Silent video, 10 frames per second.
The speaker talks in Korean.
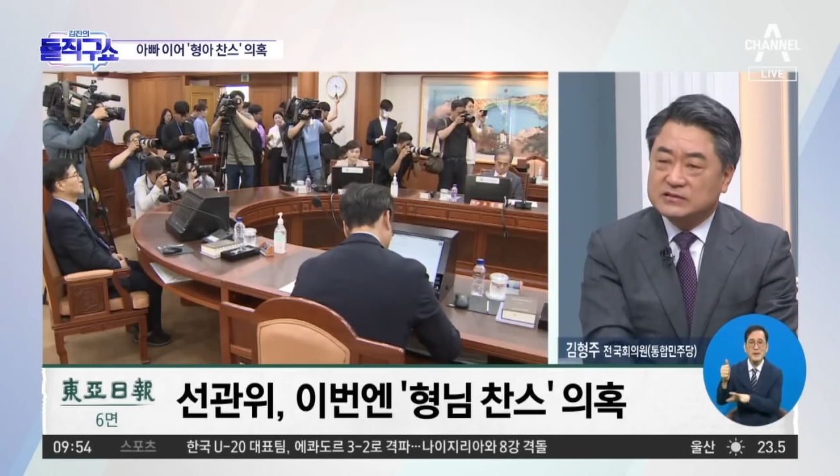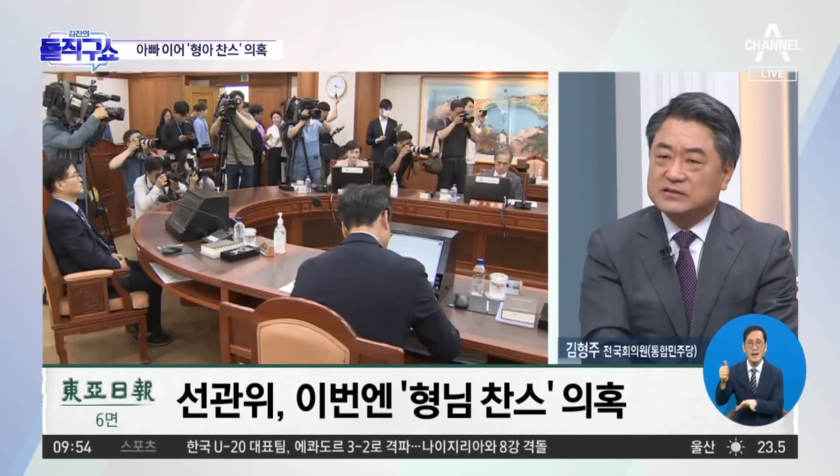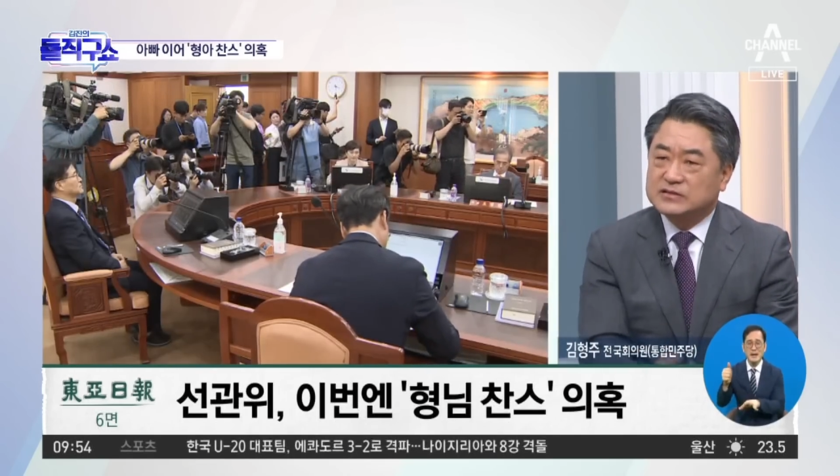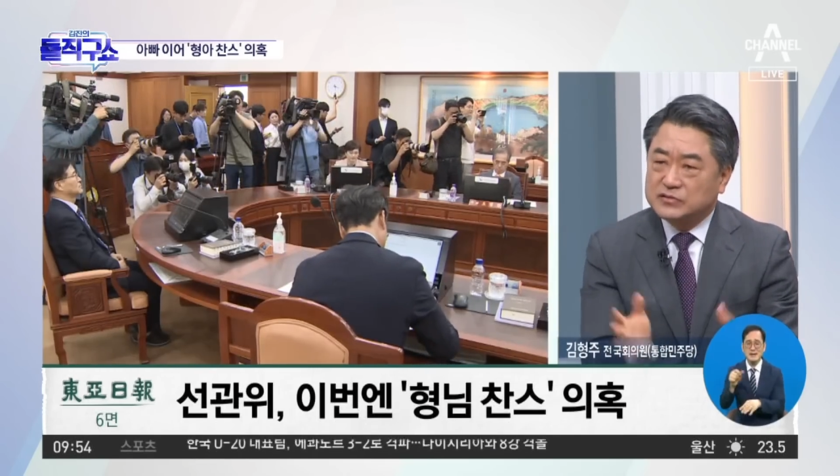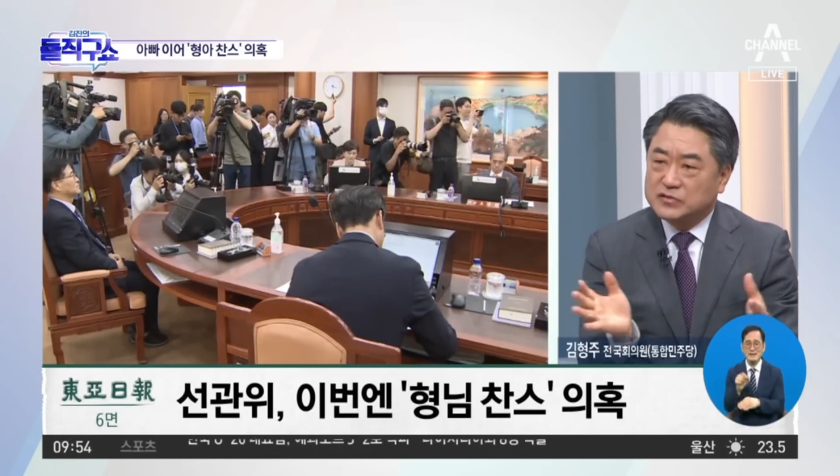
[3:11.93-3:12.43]

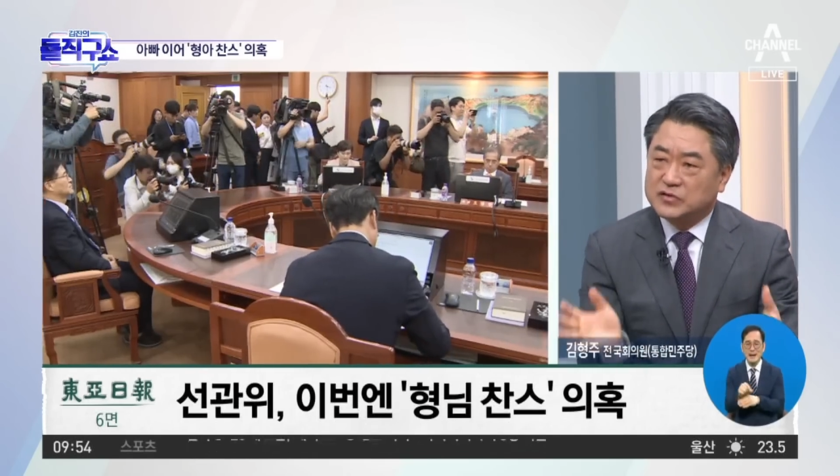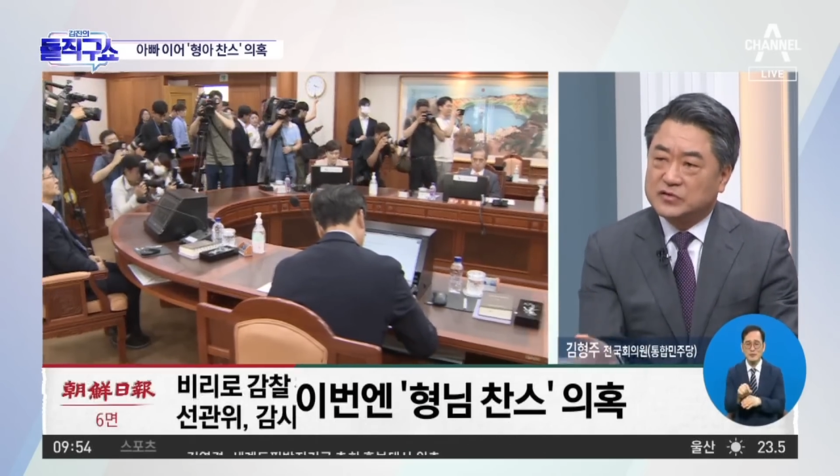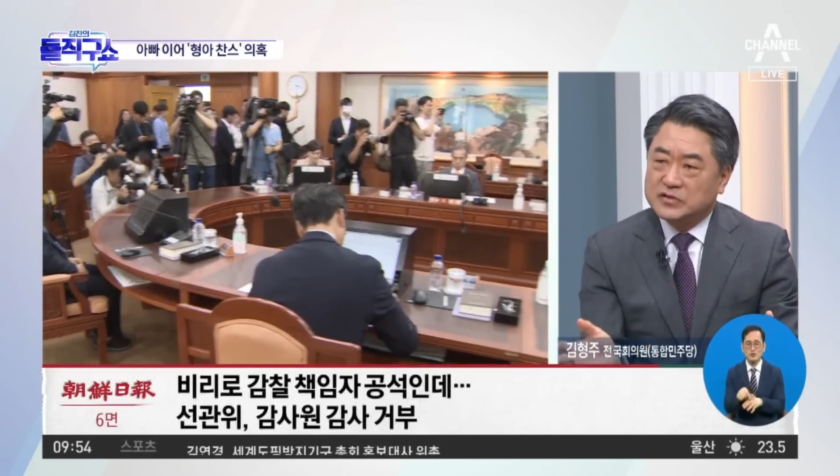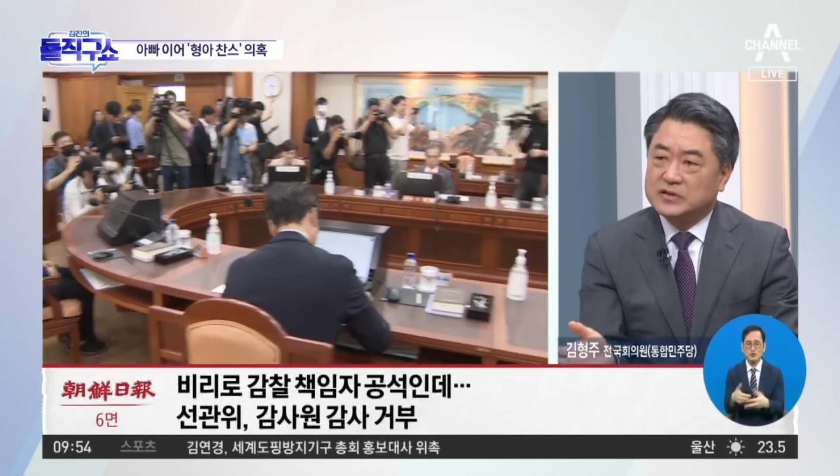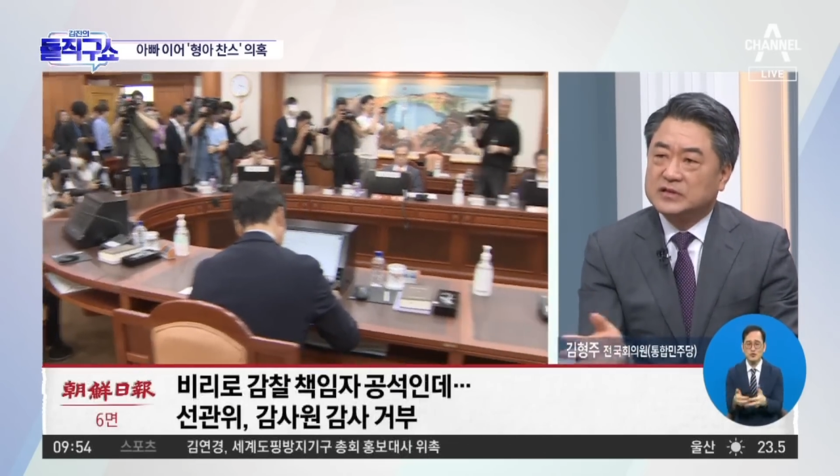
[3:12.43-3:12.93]

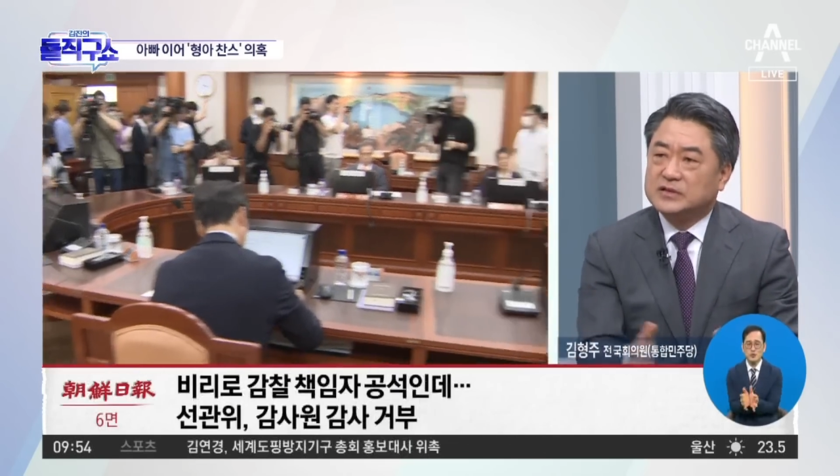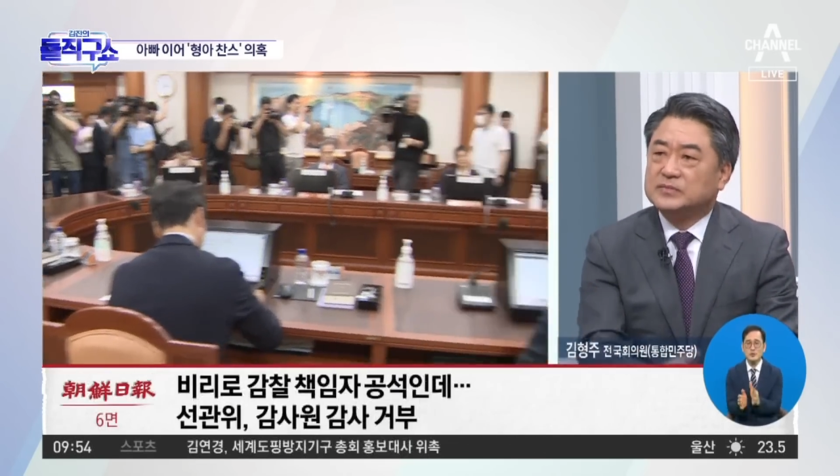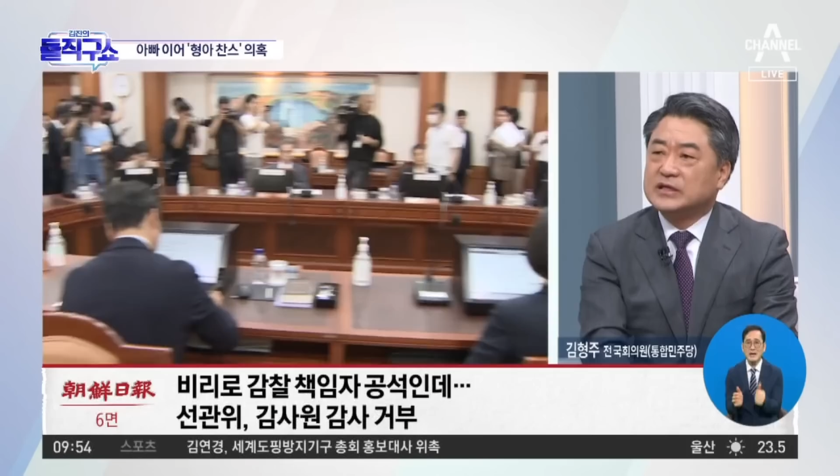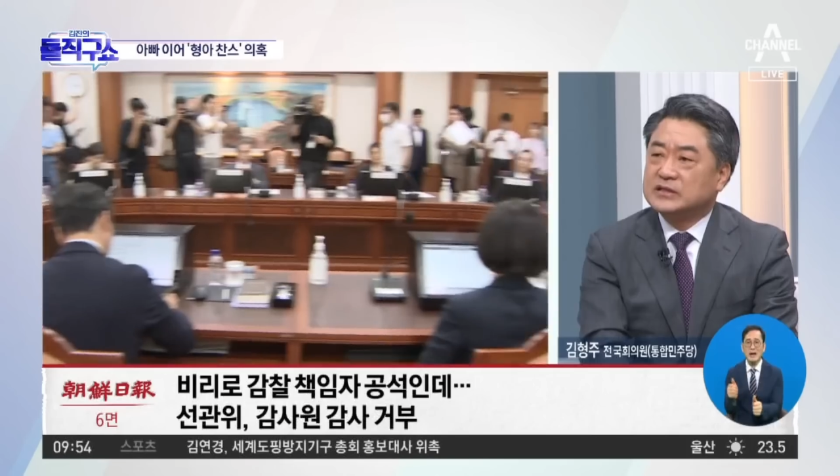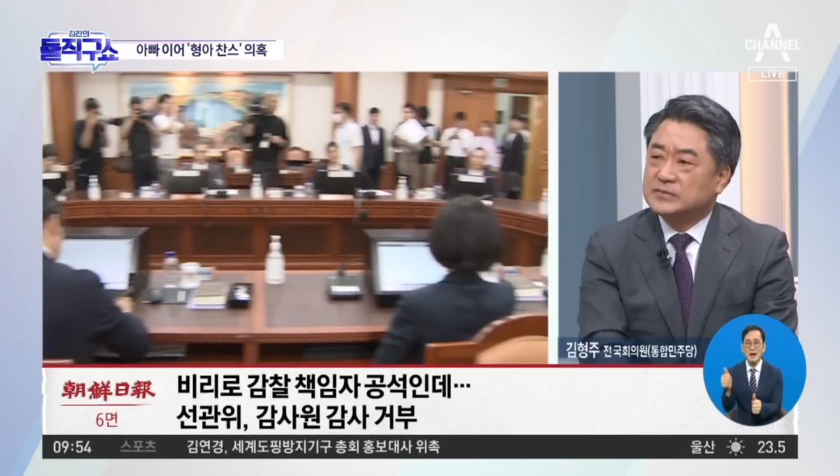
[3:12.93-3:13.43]
스스로
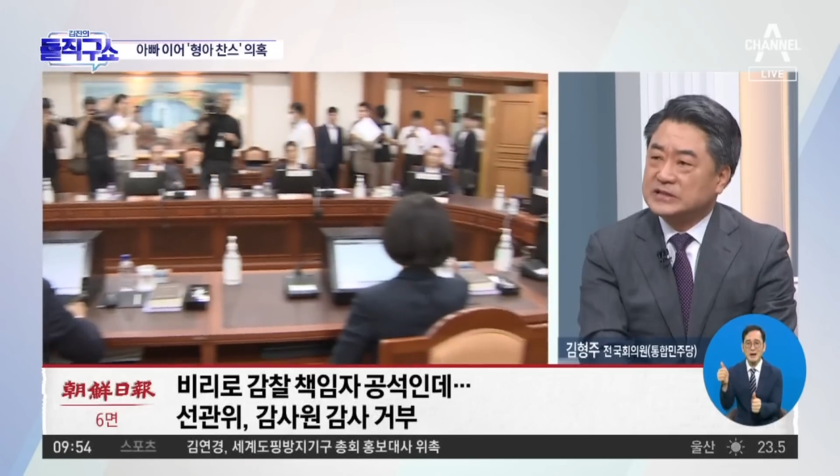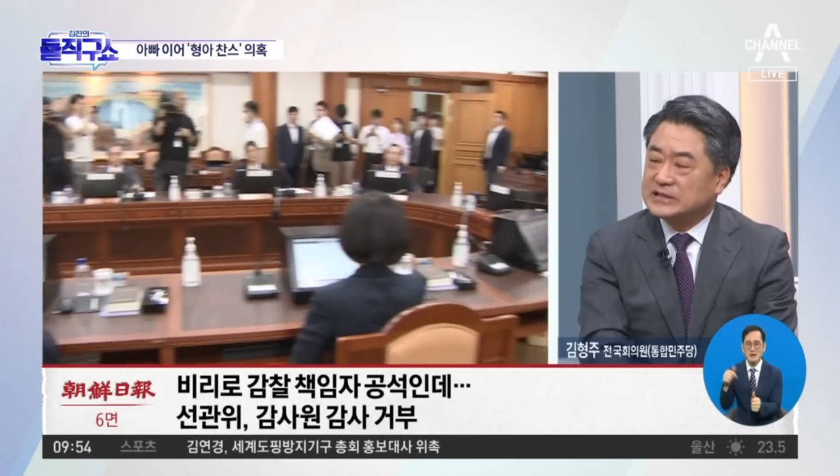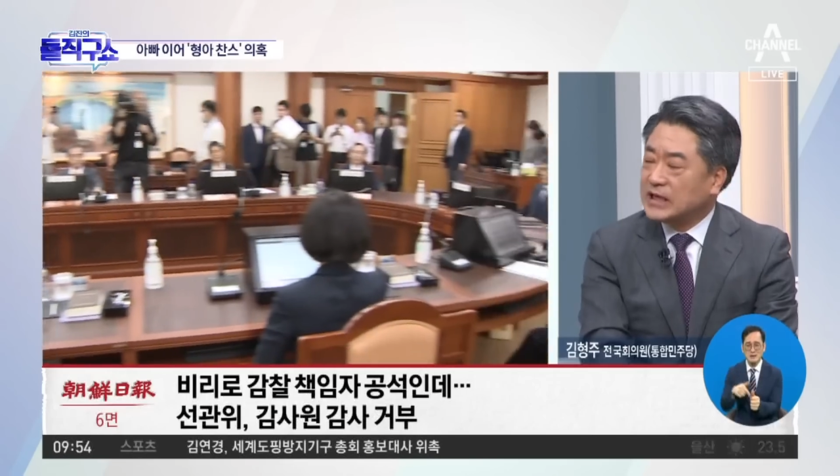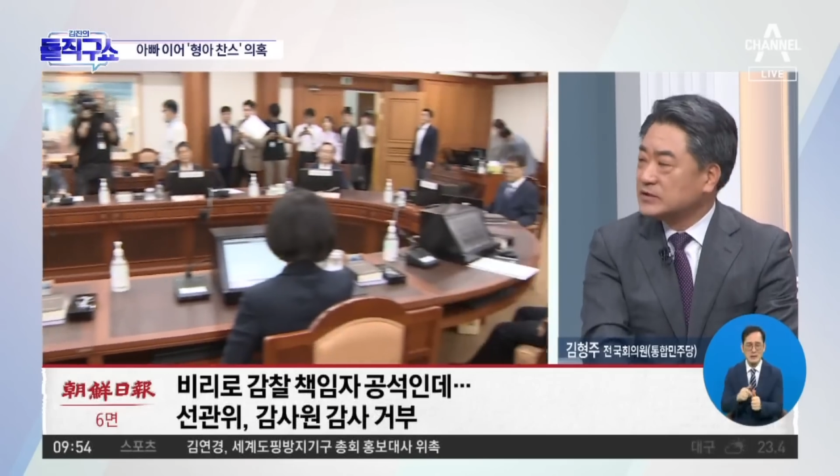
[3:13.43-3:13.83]
말하자면